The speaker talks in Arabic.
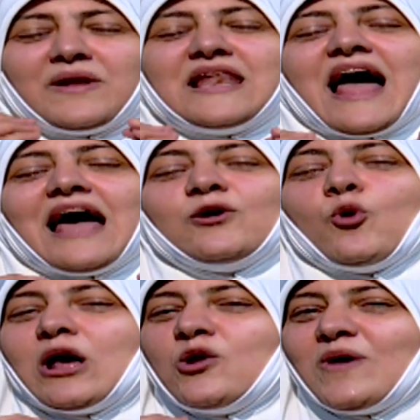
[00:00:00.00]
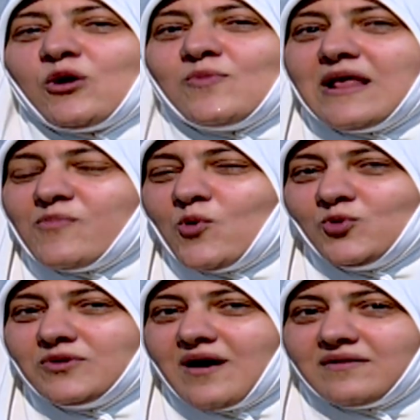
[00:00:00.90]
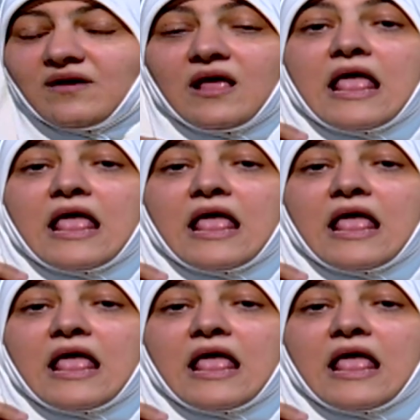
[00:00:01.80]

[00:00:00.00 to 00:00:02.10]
بالله عليكم خلوا بالكم اللي انا بقوله النهارده